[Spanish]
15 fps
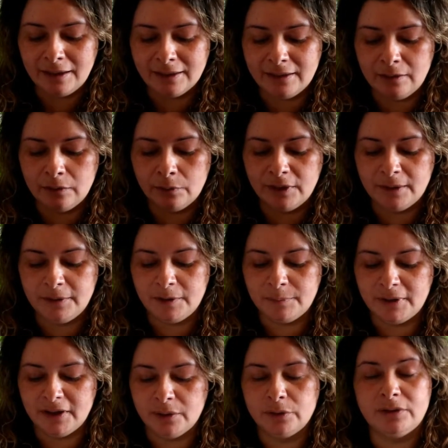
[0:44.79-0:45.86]
Aquí lo voy a abrir
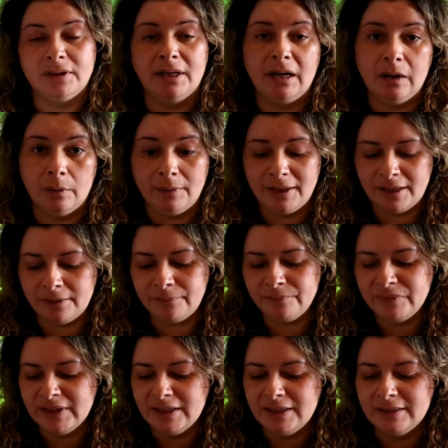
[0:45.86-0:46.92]
para que ustedes lo vean.
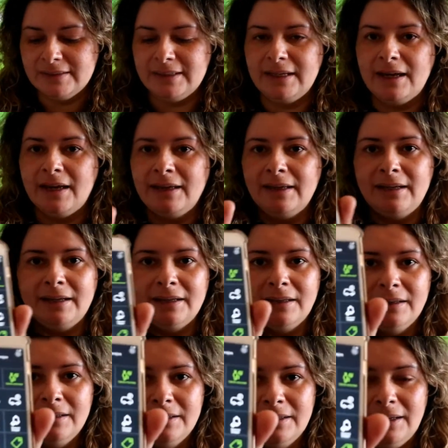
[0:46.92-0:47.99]
Sí, AENA
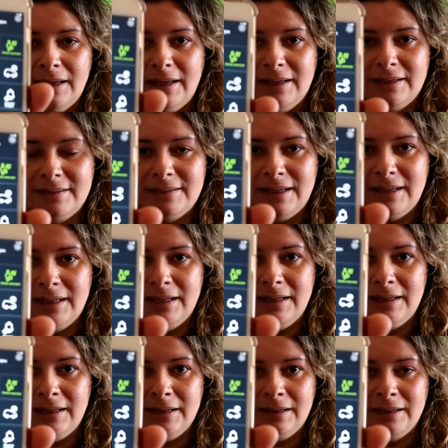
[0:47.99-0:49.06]
es
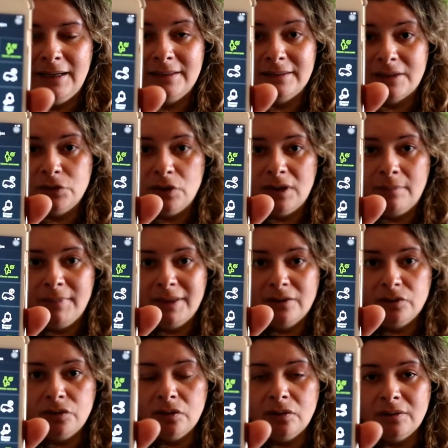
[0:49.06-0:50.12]
el
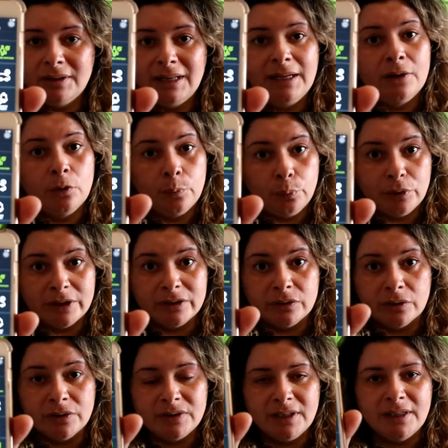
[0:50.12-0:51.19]
estacionamiento del
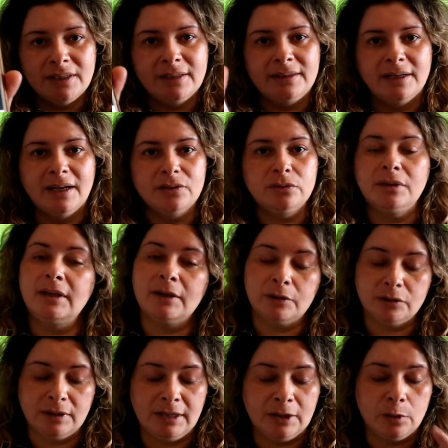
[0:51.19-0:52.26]
aeropuerto, ¿sí? En este caso
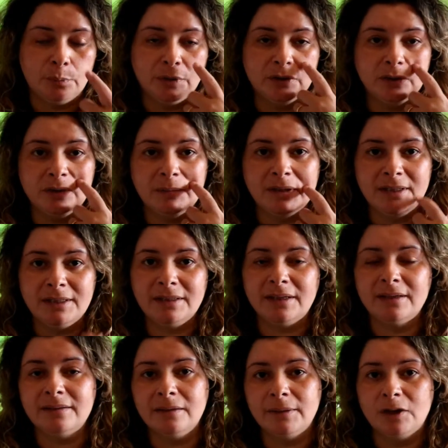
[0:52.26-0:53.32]
el aeropuerto de Madrid,
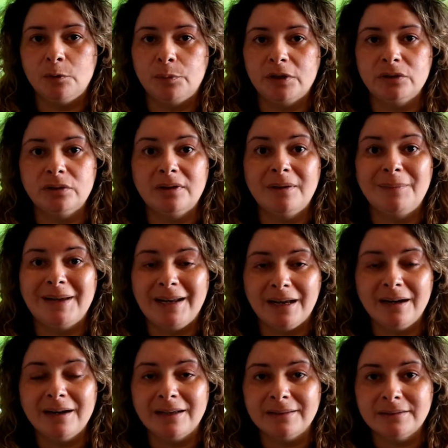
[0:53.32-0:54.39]
que es el aeropuerto de
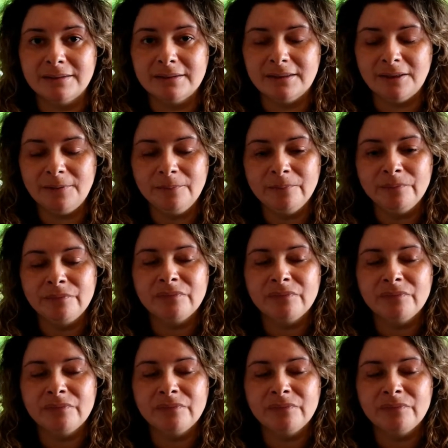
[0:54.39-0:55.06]
Barajas, ¿sí?